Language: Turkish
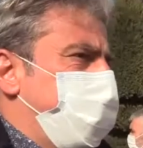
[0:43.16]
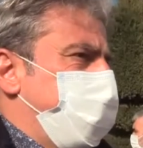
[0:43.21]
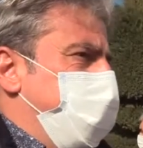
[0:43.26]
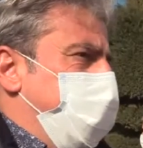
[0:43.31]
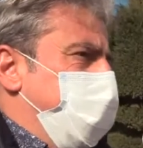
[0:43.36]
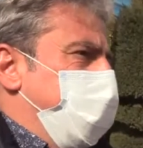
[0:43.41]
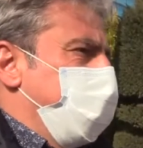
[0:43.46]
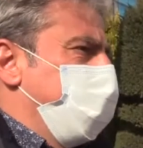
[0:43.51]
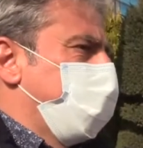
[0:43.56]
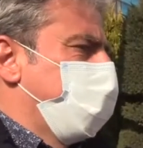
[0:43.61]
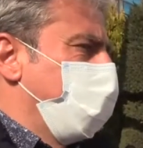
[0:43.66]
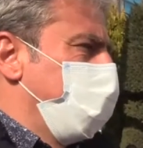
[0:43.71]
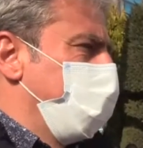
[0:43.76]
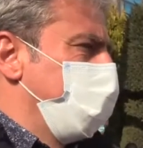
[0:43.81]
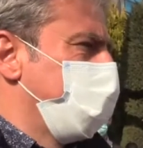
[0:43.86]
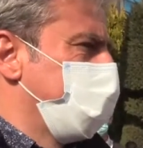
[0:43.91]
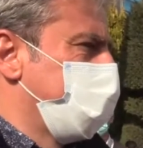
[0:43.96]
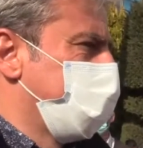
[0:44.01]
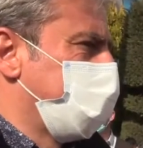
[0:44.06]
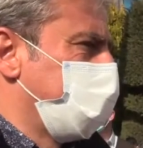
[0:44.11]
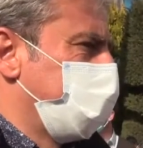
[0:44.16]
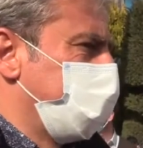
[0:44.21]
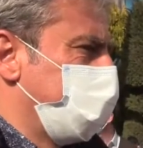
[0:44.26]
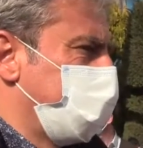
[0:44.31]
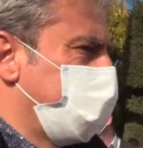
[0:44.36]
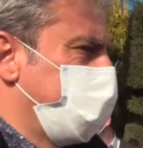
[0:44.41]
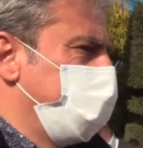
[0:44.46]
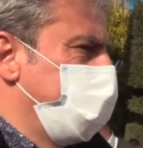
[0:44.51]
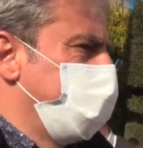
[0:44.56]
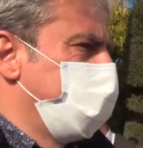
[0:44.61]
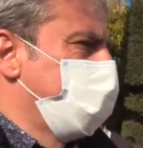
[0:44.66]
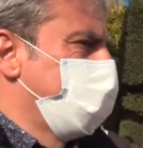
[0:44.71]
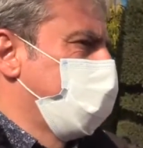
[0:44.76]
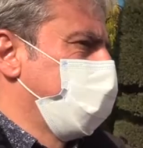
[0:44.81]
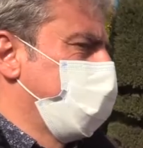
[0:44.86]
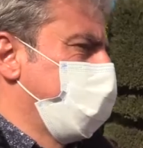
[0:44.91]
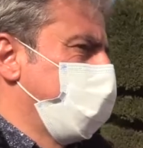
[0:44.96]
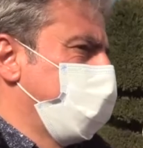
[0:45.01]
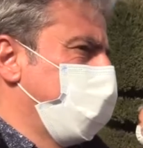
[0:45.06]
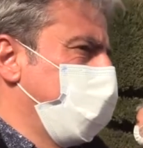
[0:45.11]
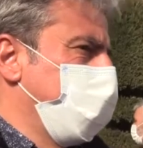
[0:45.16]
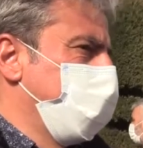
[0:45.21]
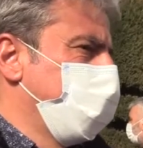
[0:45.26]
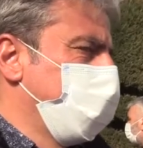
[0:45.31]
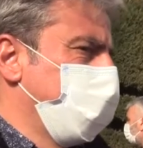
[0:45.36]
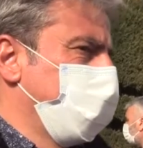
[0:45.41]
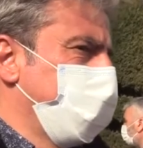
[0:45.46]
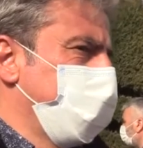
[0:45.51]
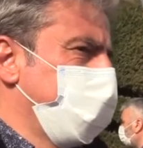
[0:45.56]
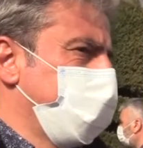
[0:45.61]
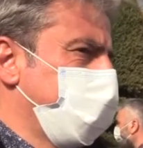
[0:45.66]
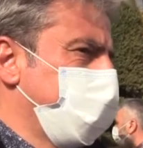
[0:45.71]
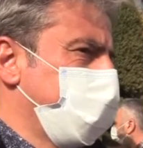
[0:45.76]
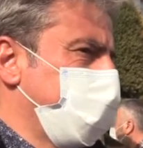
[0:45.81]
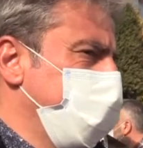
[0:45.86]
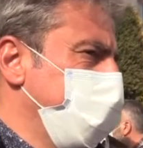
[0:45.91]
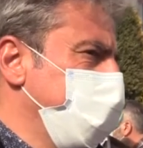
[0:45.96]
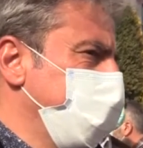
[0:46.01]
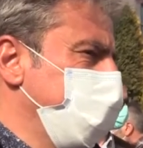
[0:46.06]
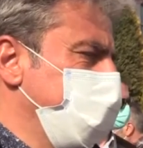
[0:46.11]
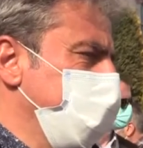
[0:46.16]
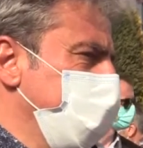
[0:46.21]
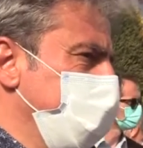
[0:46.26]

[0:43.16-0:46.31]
Bir hedef koymadık tabii ki yani şu kadar puan toplarız diye.